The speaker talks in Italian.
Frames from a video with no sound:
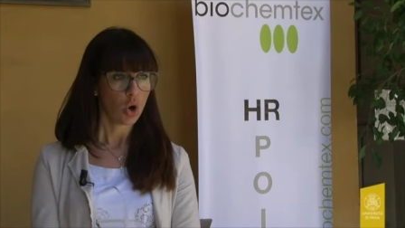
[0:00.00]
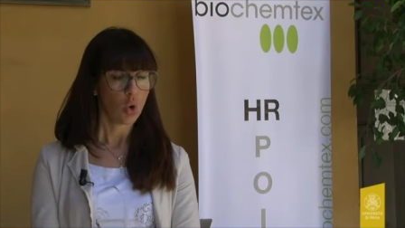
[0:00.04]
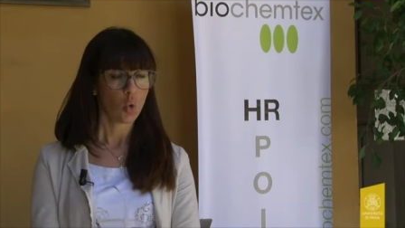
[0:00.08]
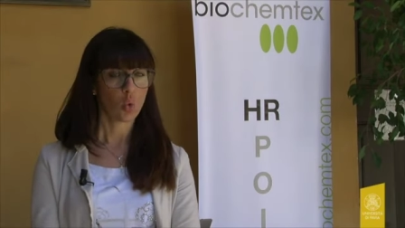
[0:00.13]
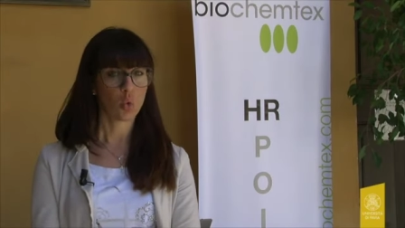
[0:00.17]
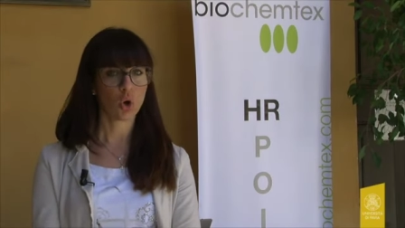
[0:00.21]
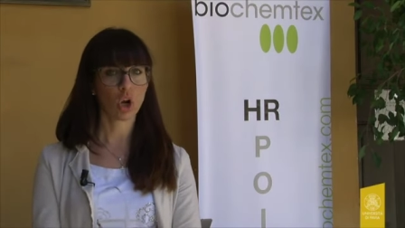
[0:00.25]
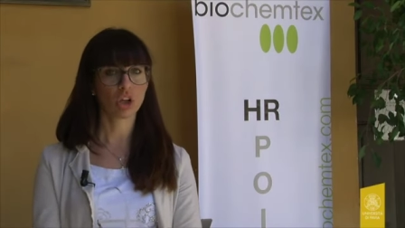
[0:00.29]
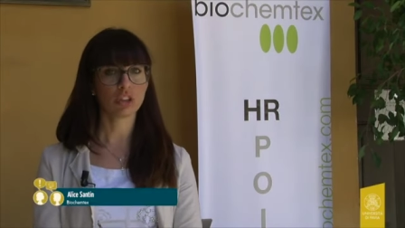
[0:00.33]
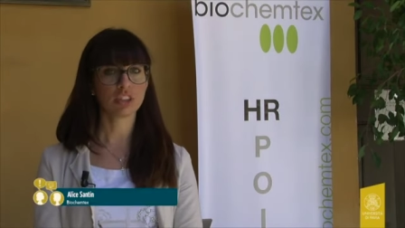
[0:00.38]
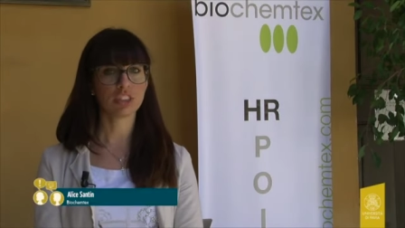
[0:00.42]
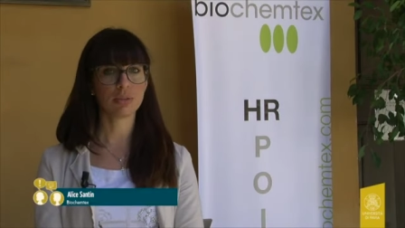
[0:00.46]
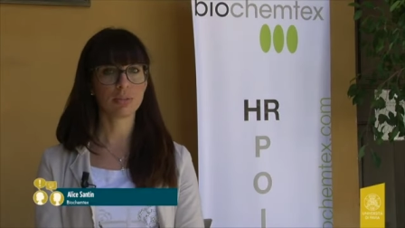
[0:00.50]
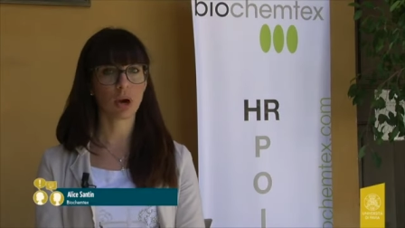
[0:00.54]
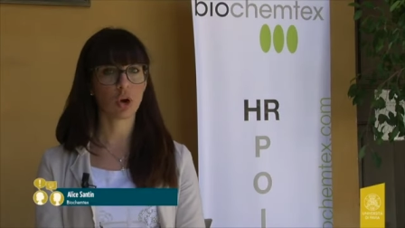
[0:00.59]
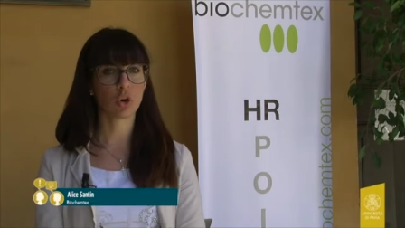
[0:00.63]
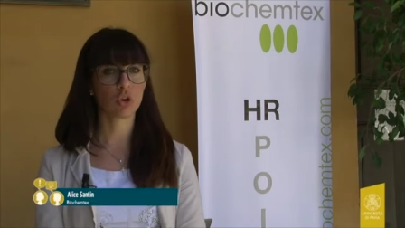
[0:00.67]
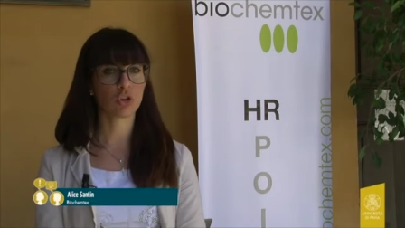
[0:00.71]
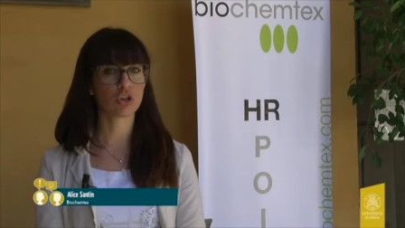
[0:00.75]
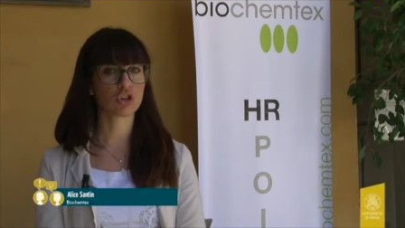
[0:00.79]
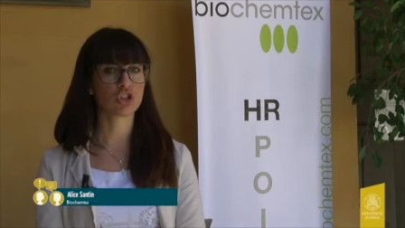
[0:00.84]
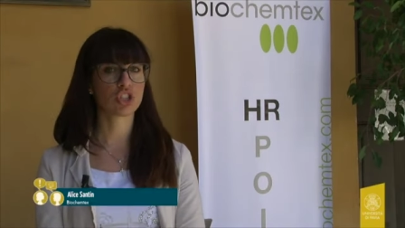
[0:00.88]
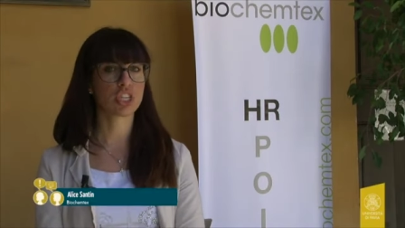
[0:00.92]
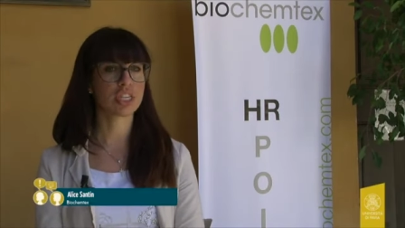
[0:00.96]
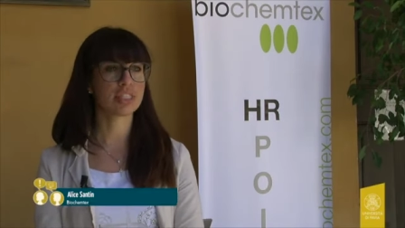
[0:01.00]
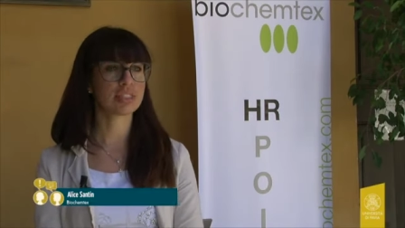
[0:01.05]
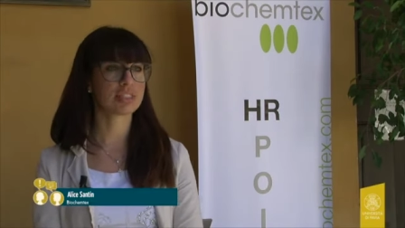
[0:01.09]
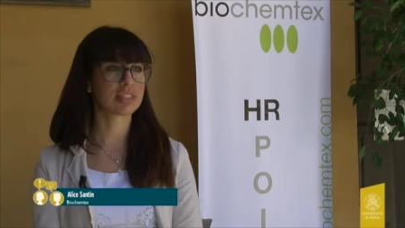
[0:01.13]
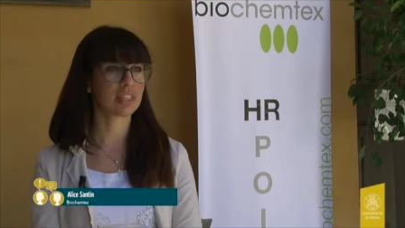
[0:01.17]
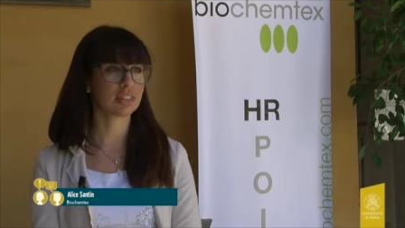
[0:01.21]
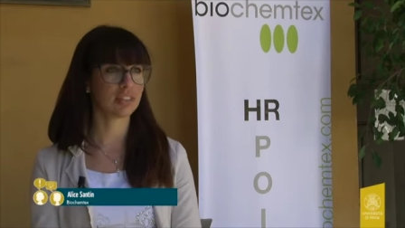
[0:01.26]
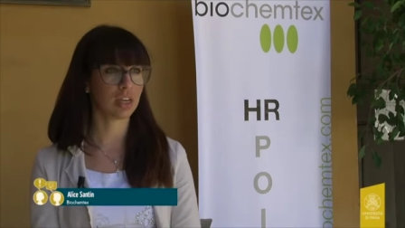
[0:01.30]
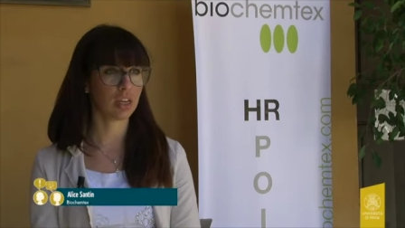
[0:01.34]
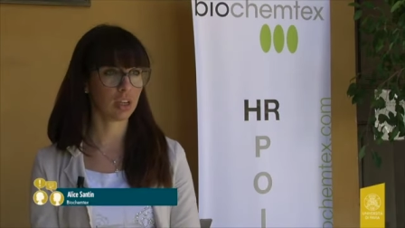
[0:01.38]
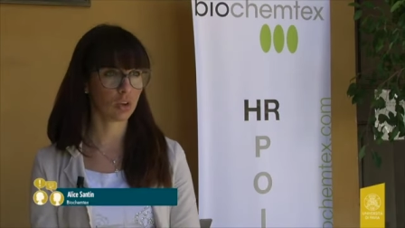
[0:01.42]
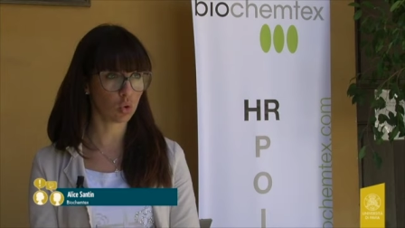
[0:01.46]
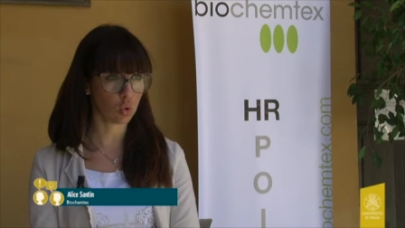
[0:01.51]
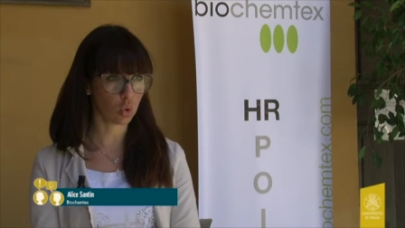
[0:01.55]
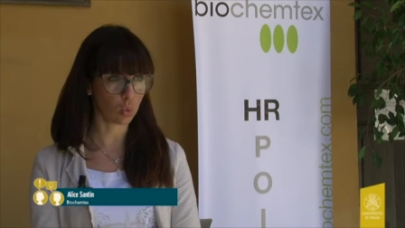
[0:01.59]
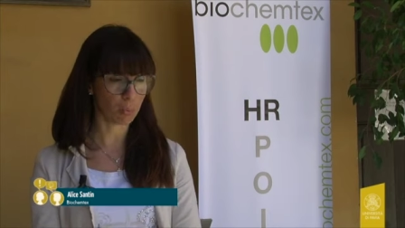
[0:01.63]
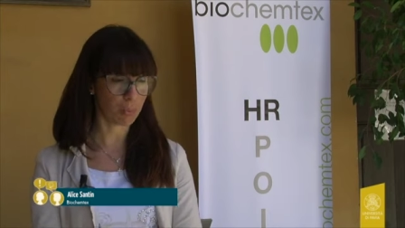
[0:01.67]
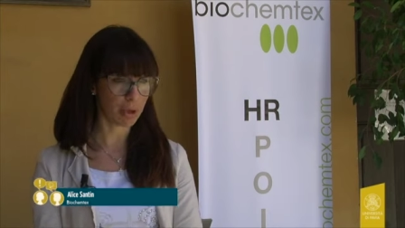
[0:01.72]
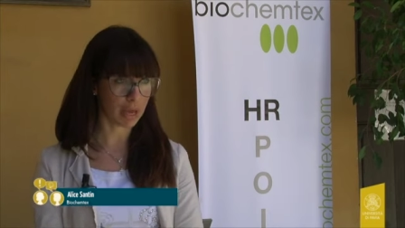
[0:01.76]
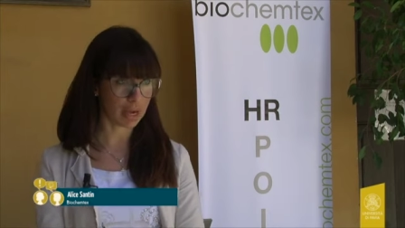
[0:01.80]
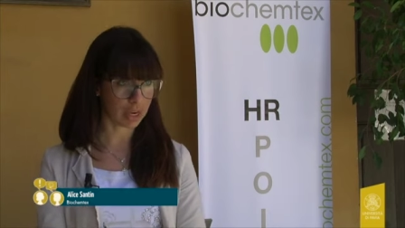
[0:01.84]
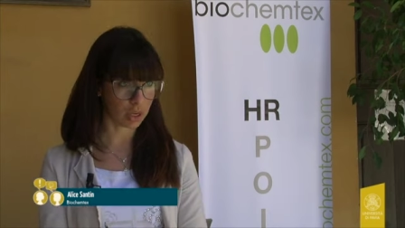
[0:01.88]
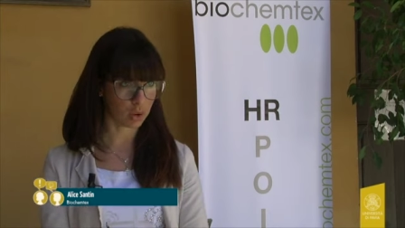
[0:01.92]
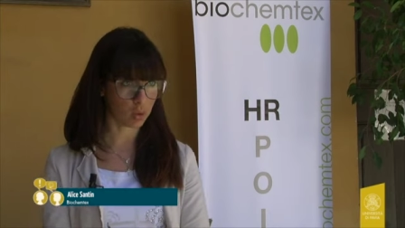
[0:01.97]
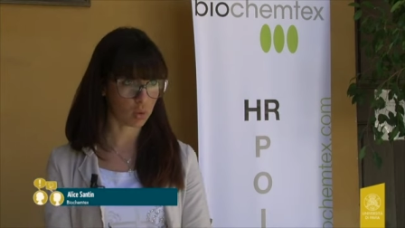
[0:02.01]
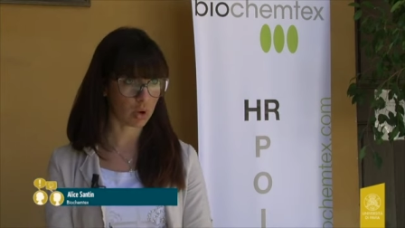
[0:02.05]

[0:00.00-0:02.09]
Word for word: un'ottima conoscenza dei numeri,